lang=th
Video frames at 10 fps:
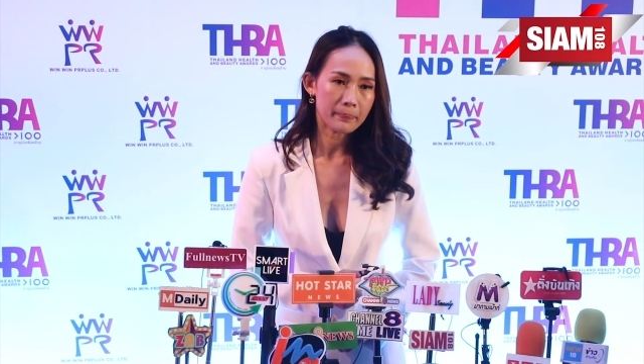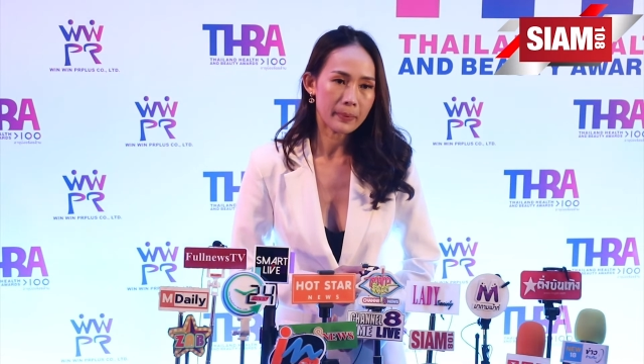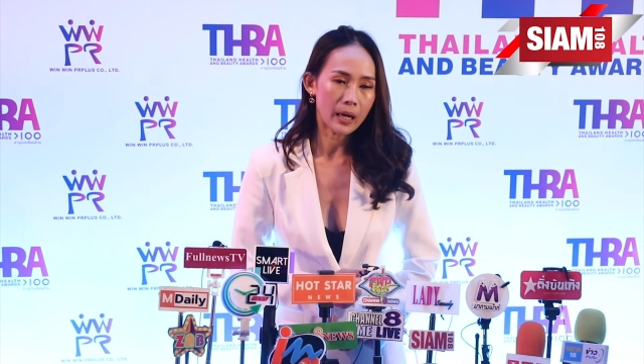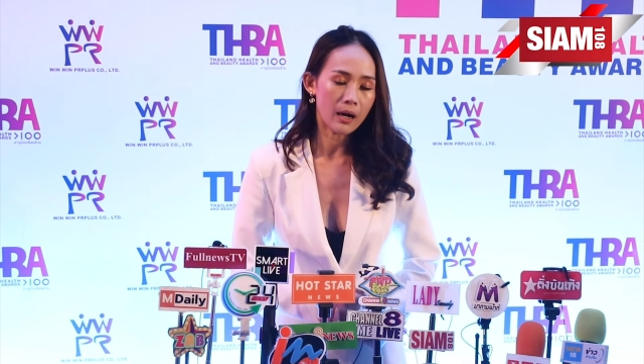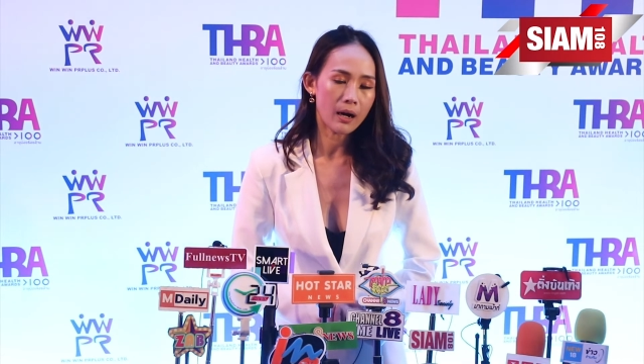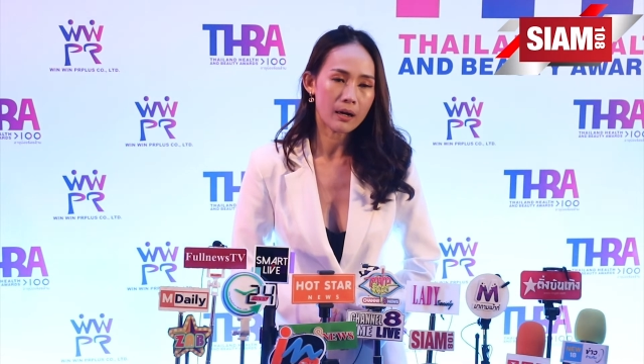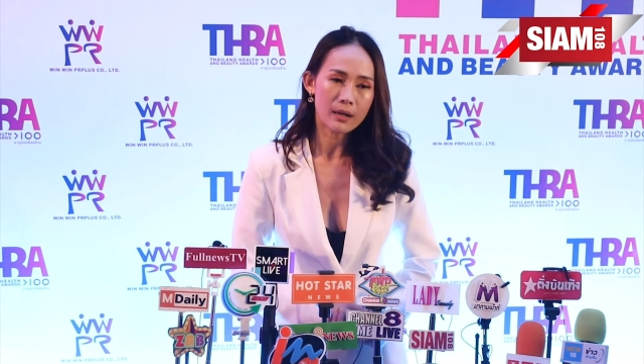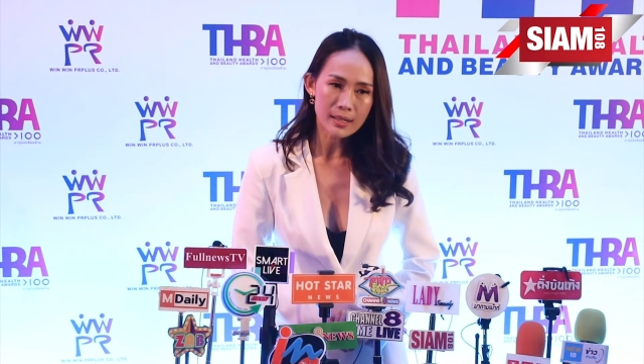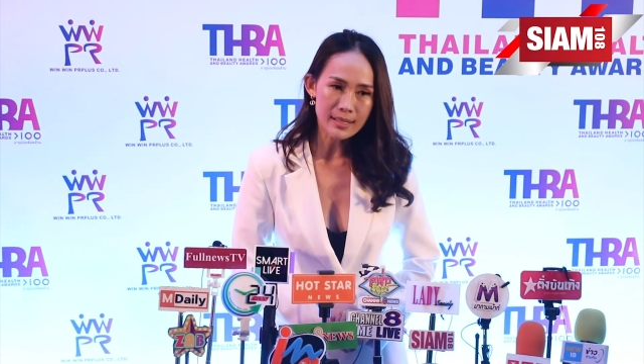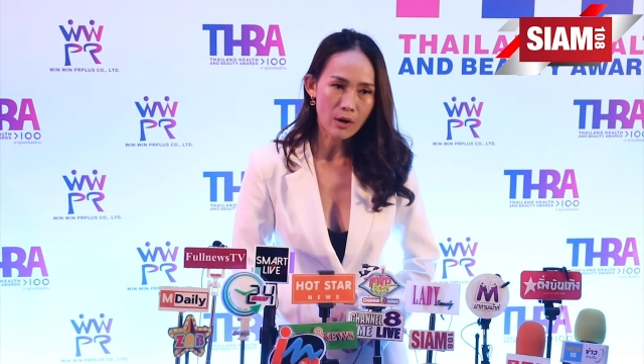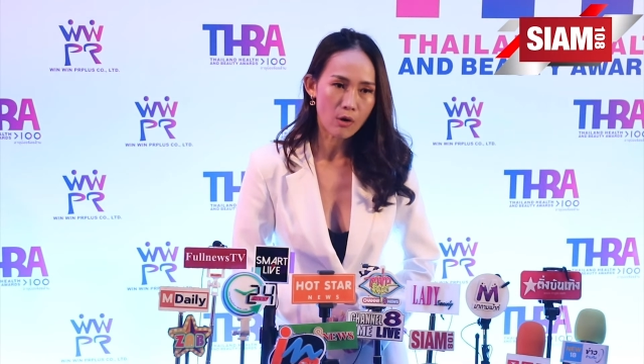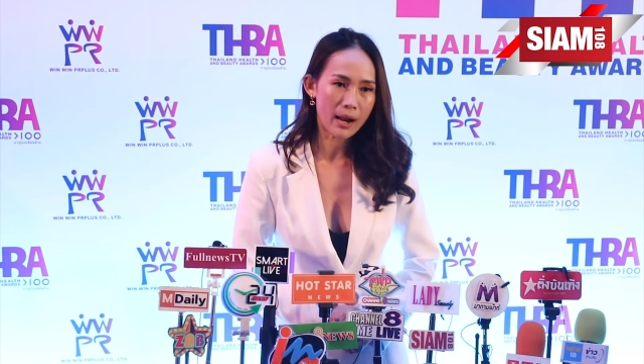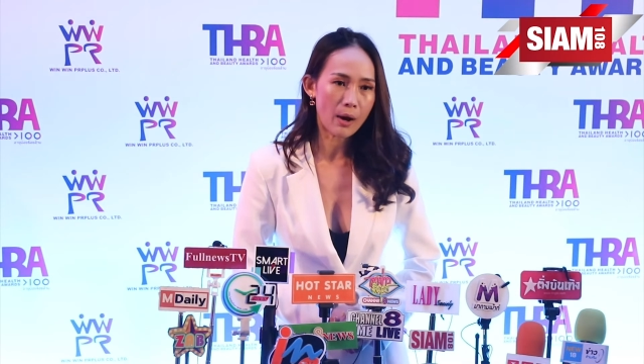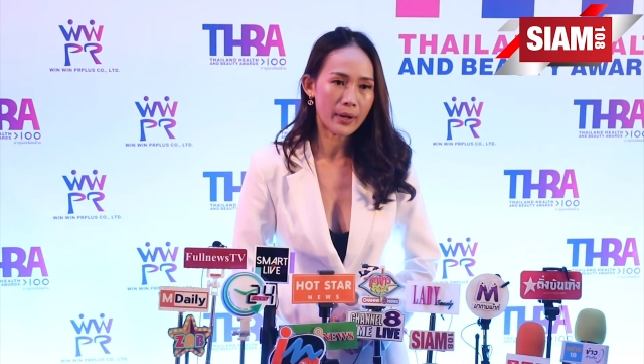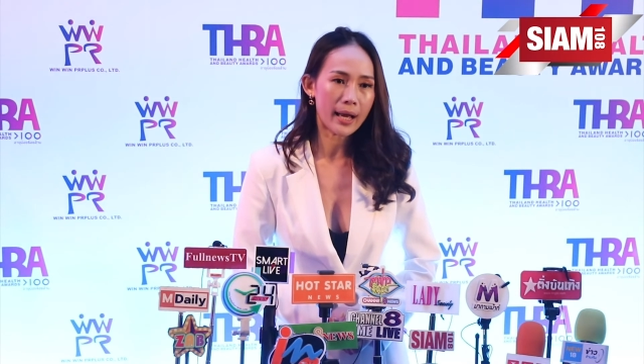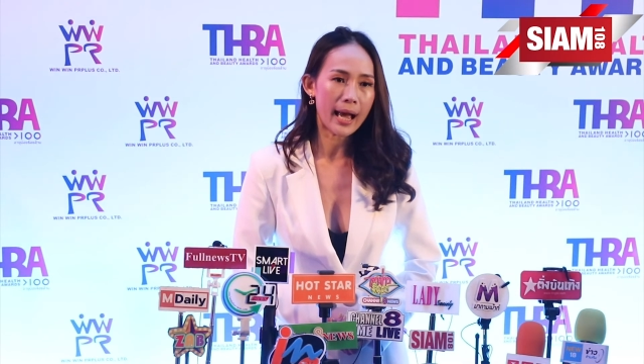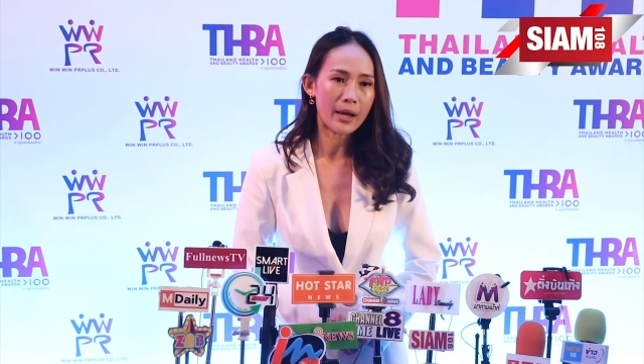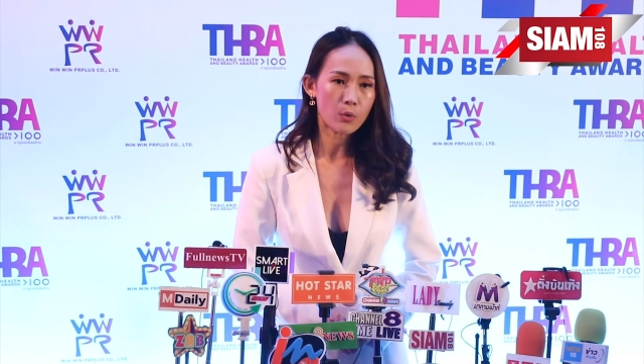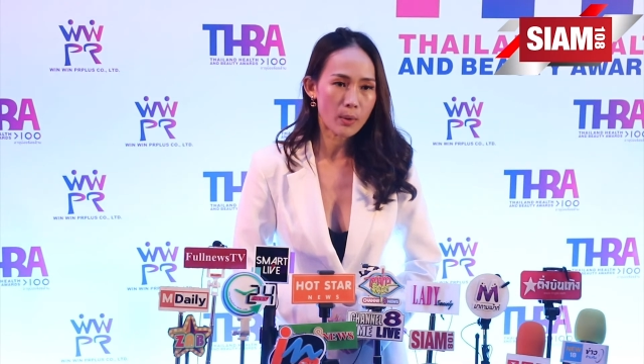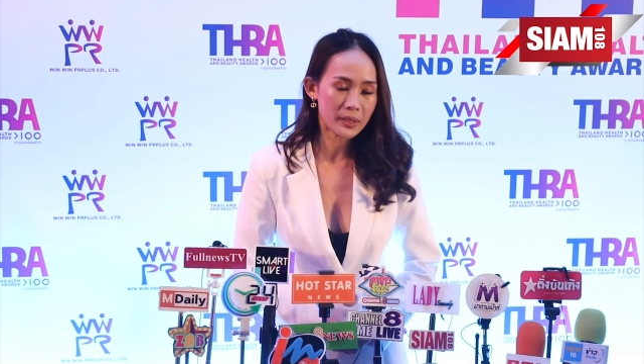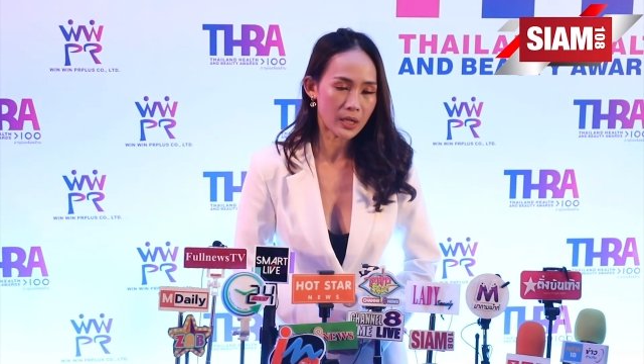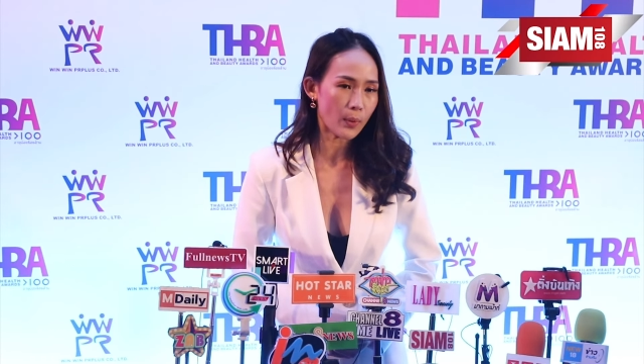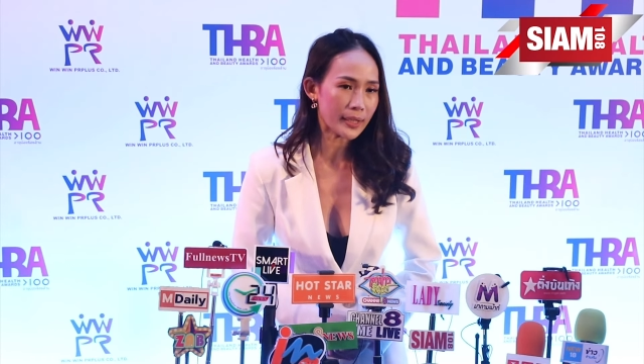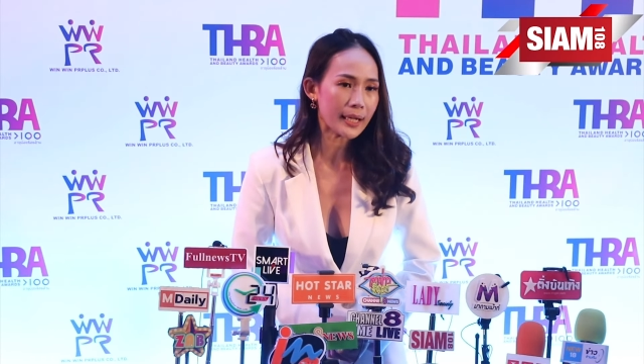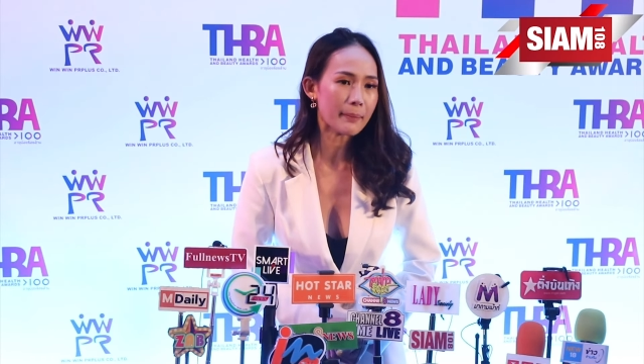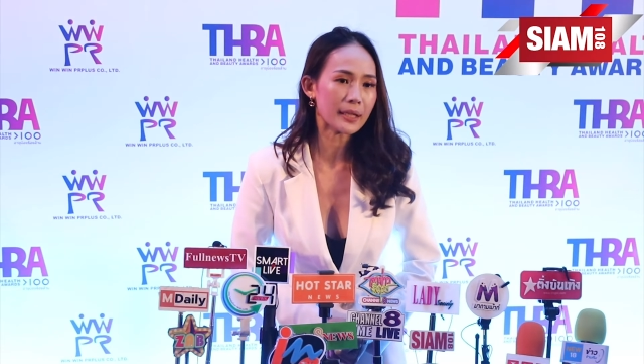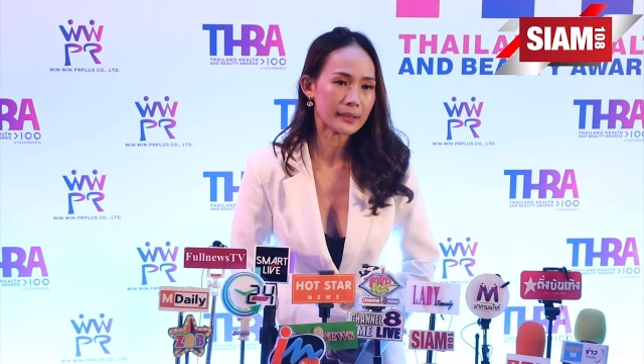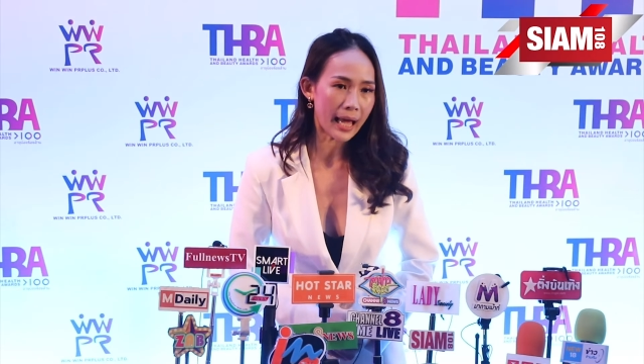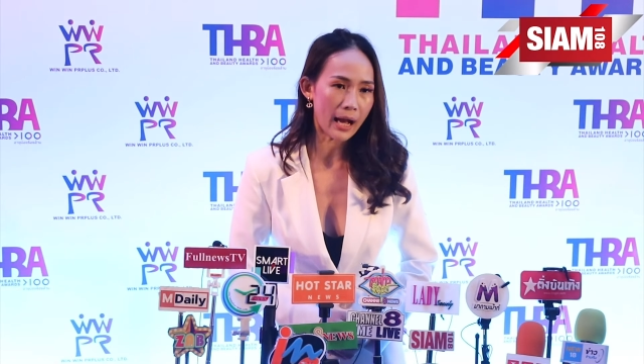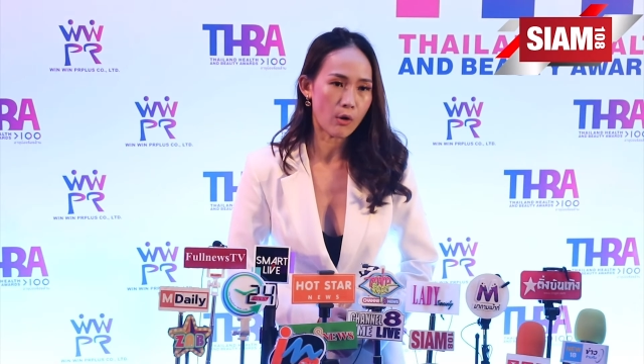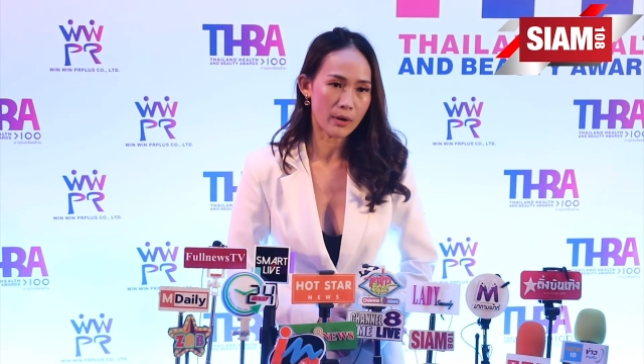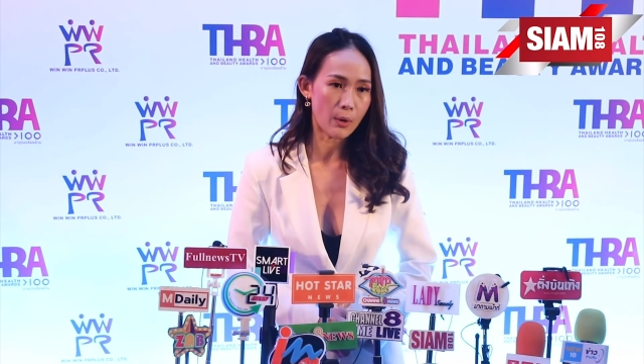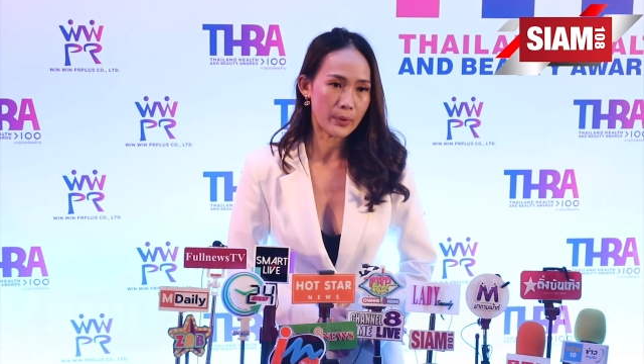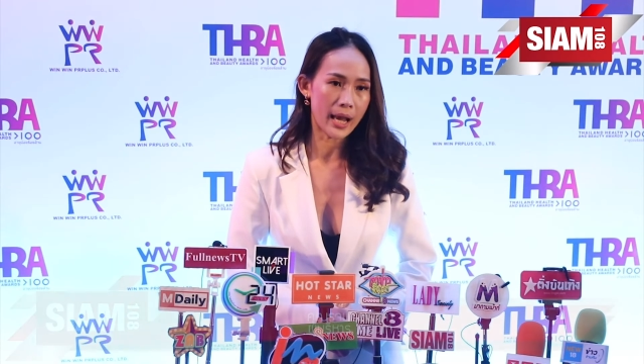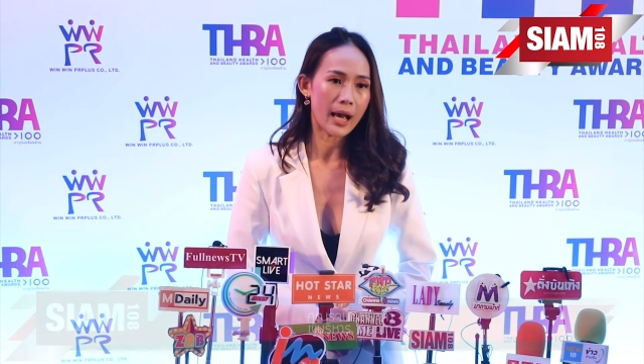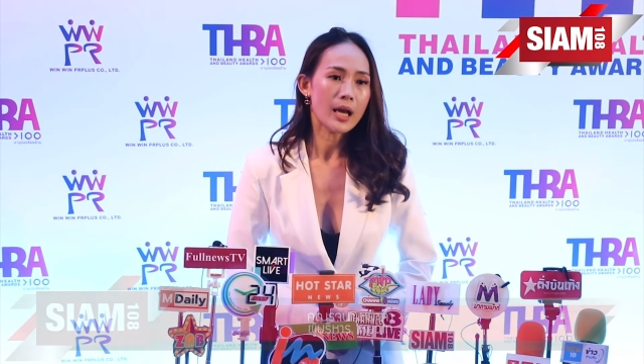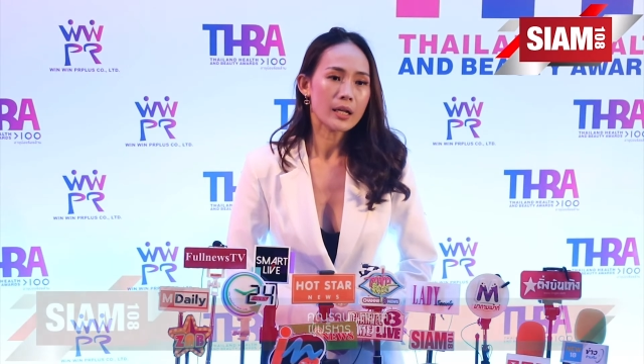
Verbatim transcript: เเครื่องจักรของเรานะคะ รวมถึงนวัตกรรมต่างๆของเราเนี่ย